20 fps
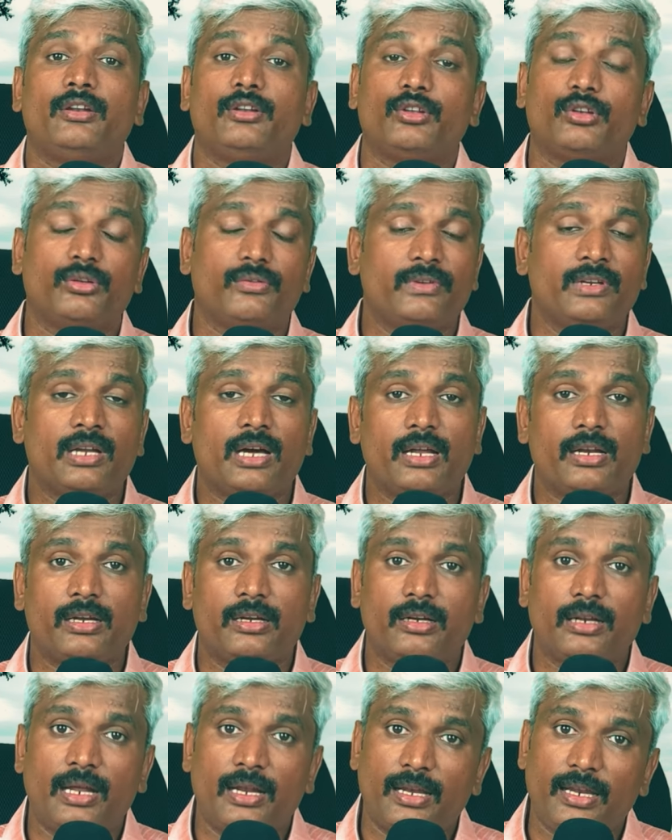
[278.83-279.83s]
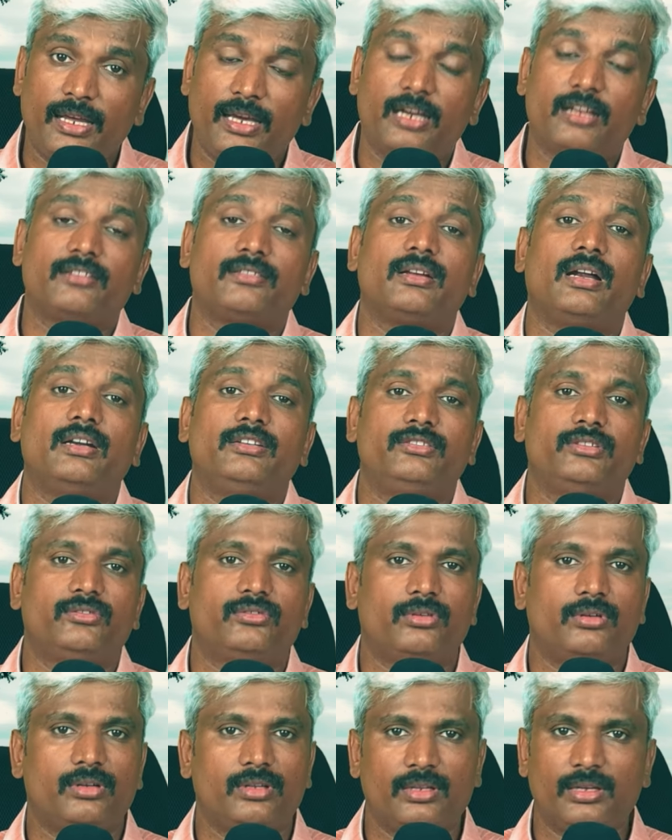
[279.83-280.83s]
நிறுவினார் என்று அநேகர் சாட்சி
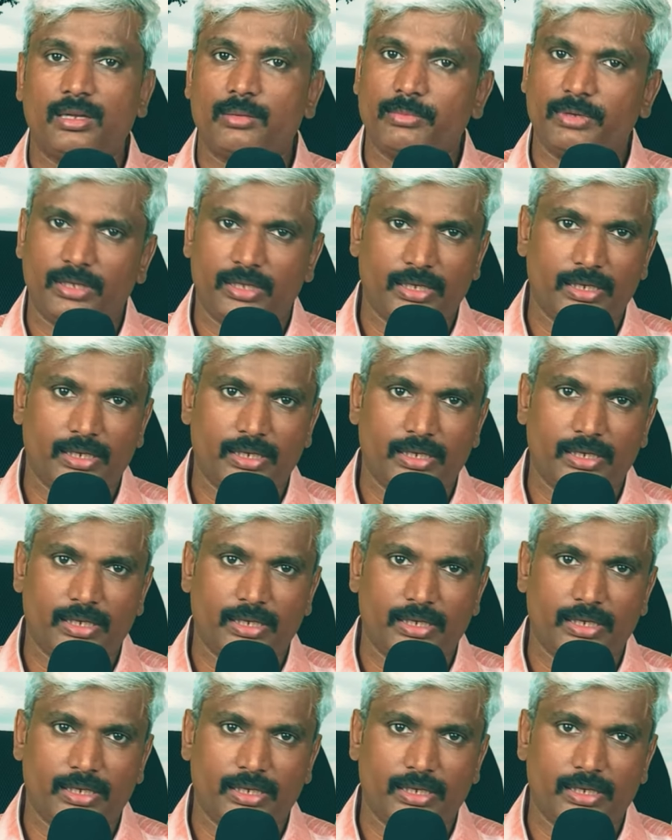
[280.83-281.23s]
சொல்கிறத நம்ம